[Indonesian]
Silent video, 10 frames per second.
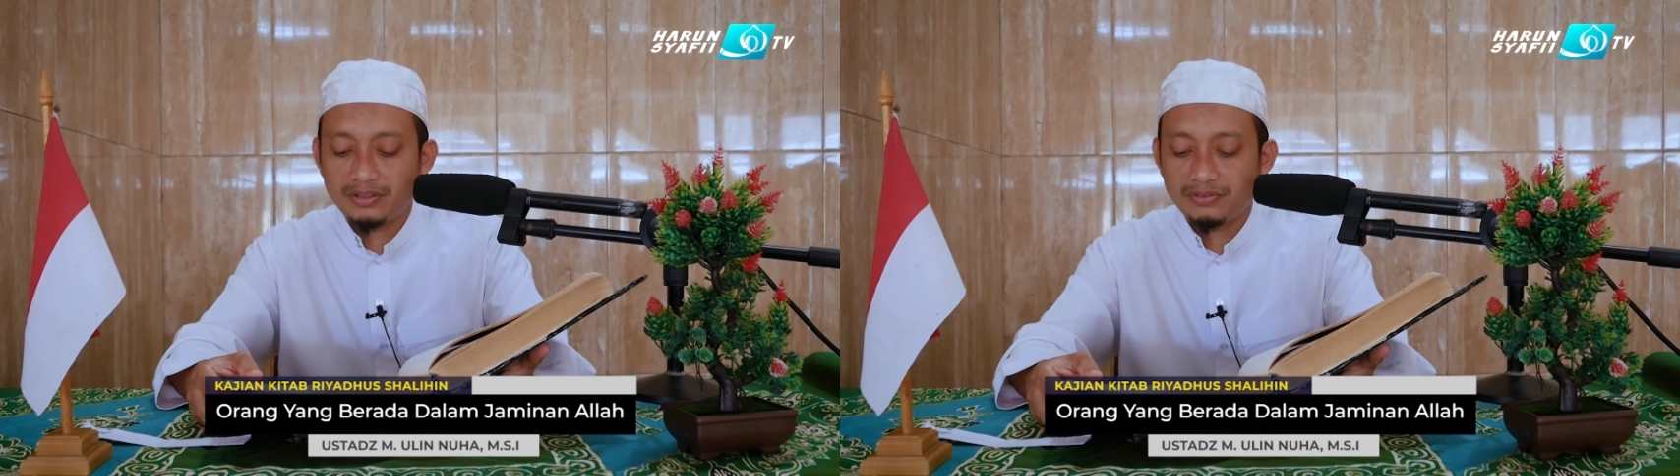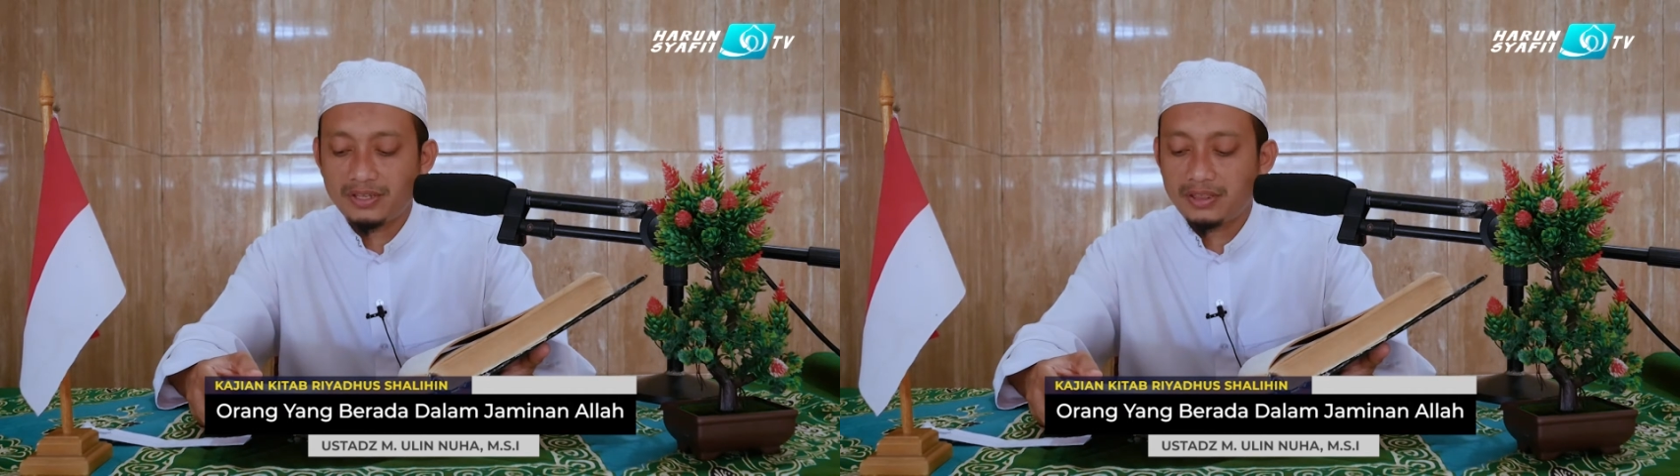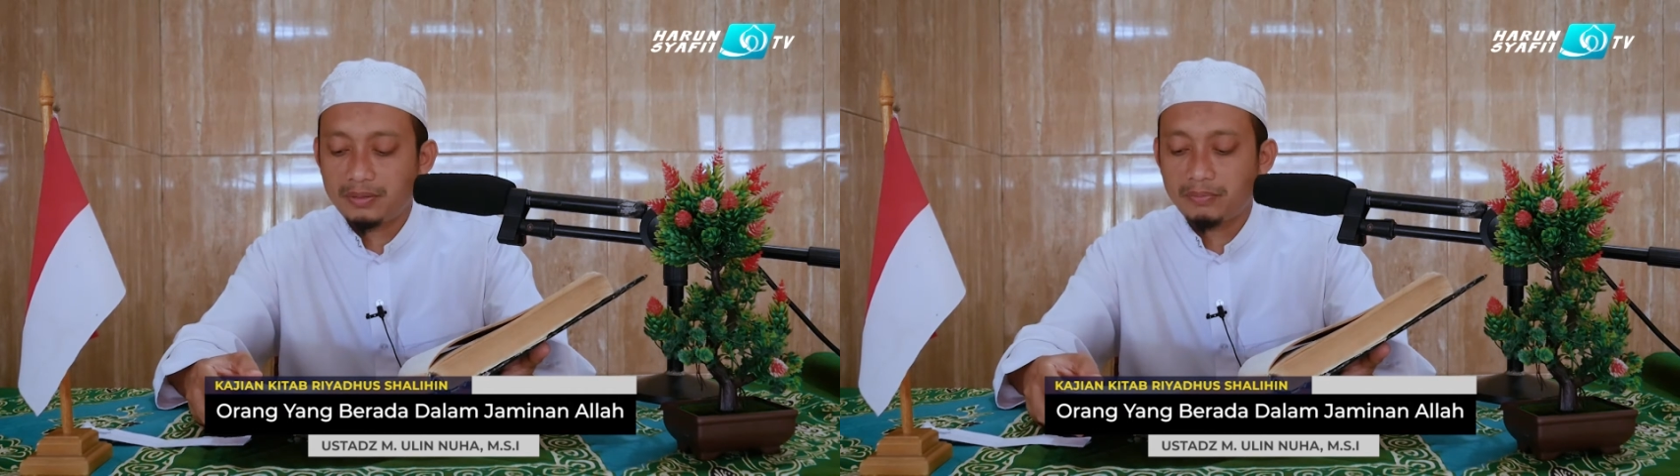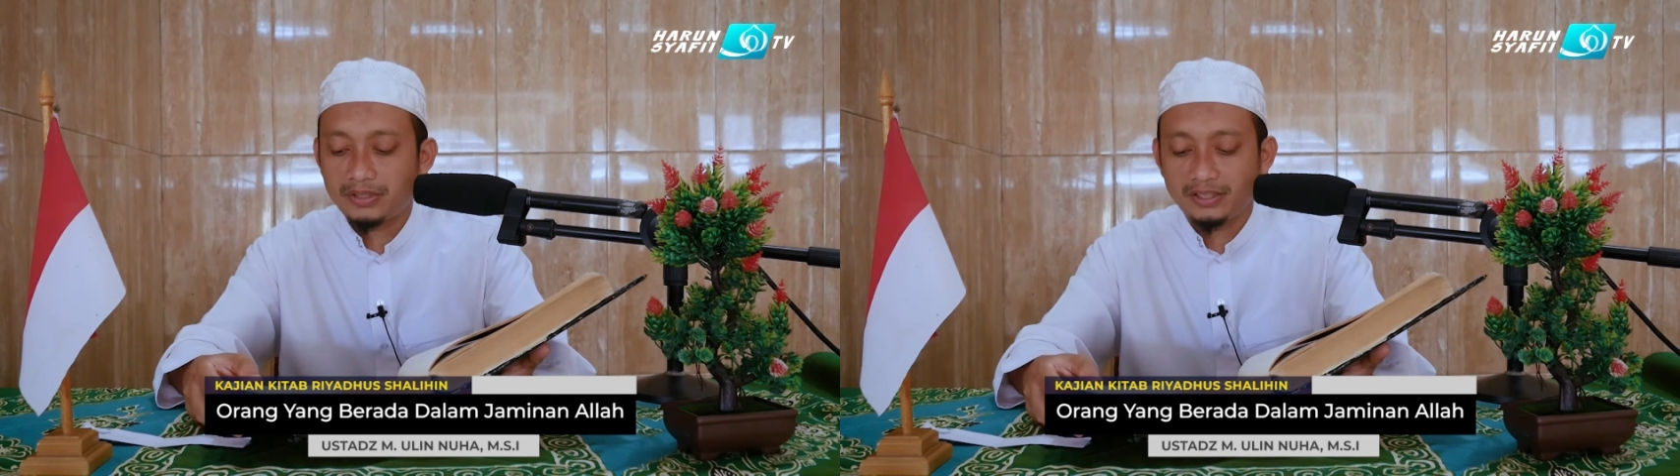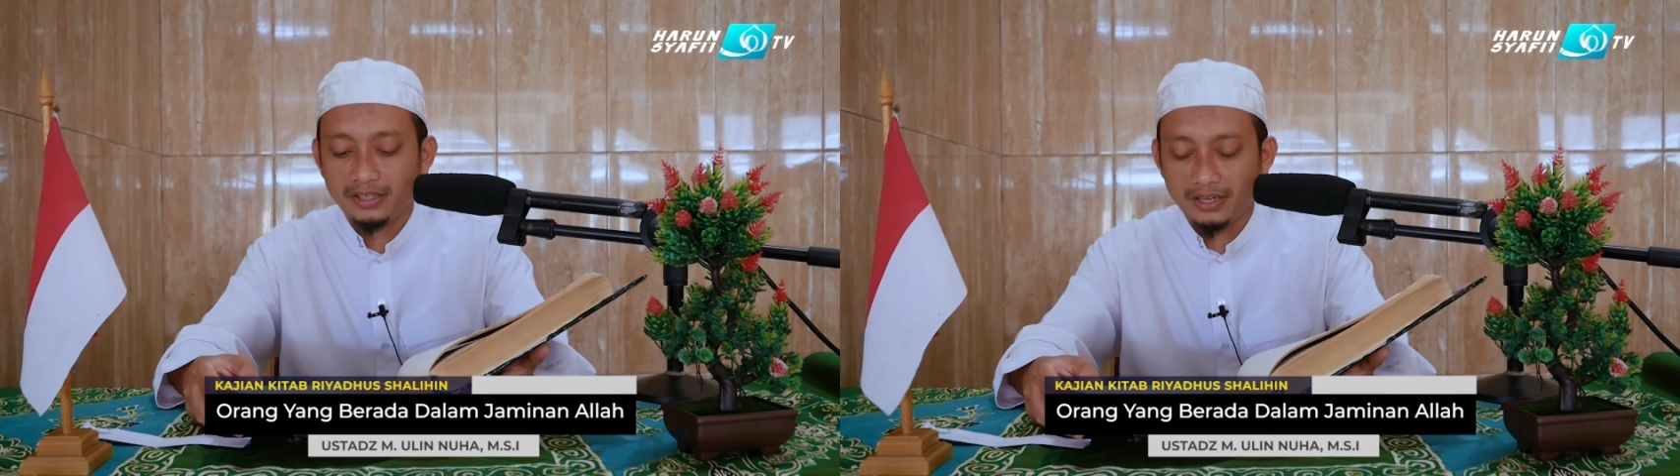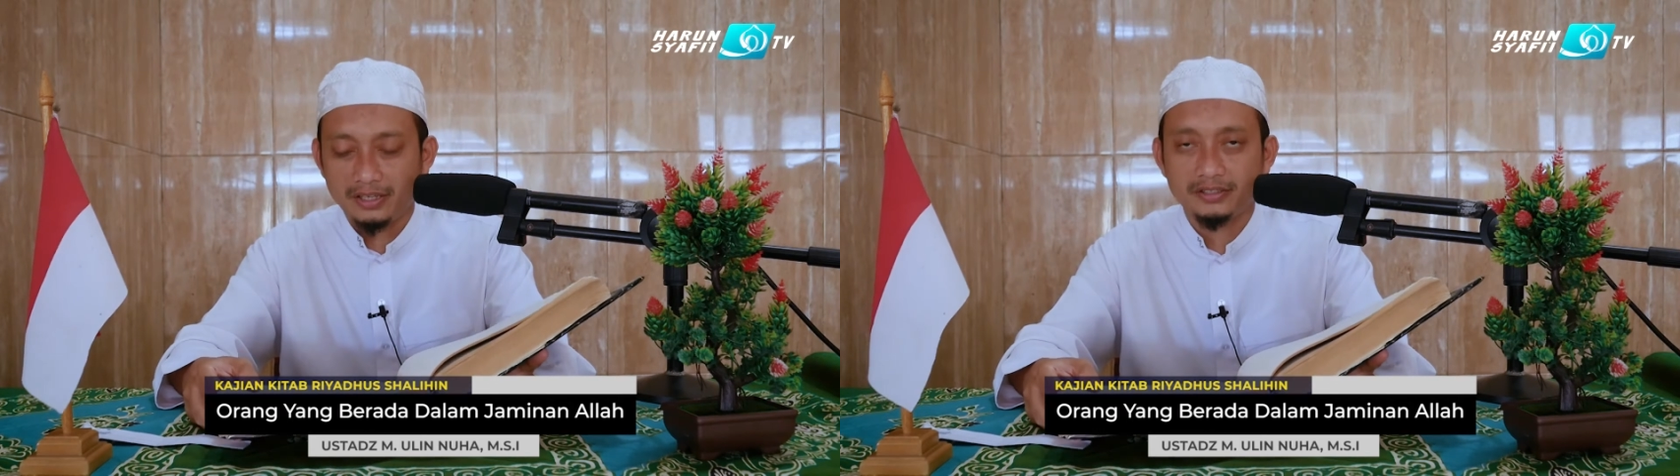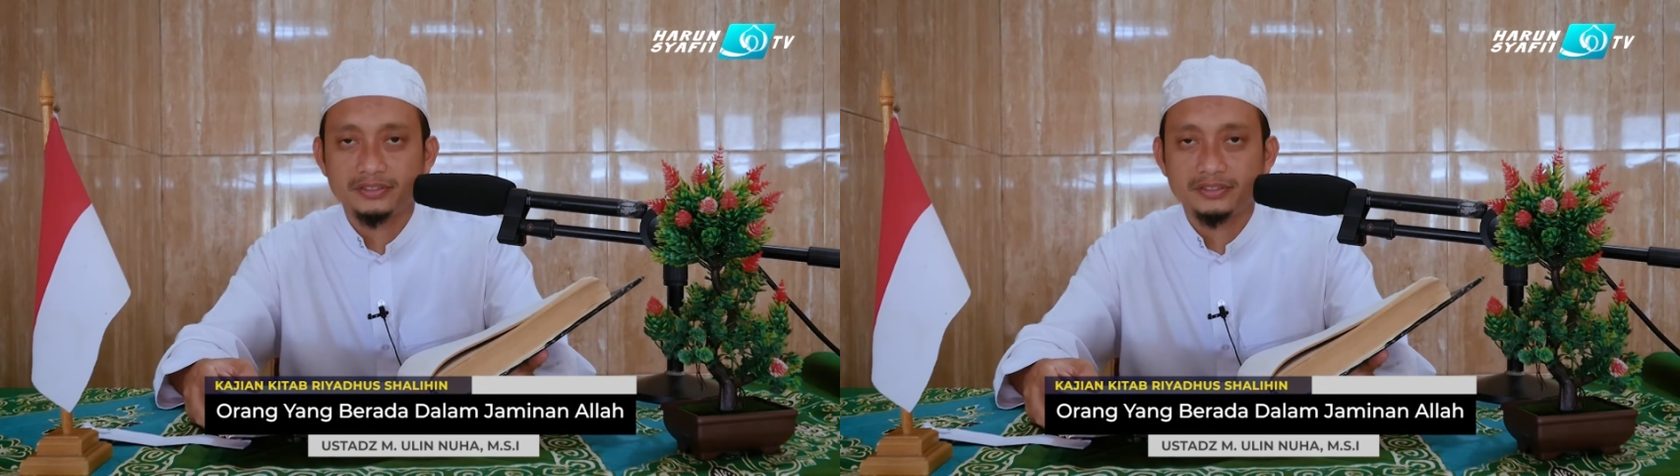fi dhimmatillah.